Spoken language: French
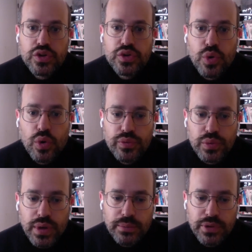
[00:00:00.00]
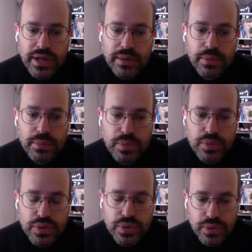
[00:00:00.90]
je suis revenu à un modèle un peu
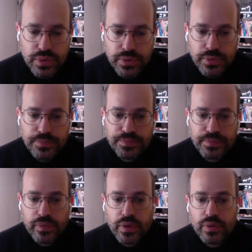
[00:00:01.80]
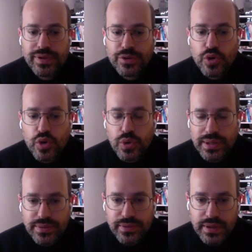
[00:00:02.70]
plus, euh, on va dire, de
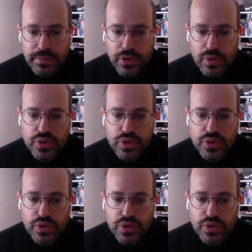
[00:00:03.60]
collectif d'indépendants.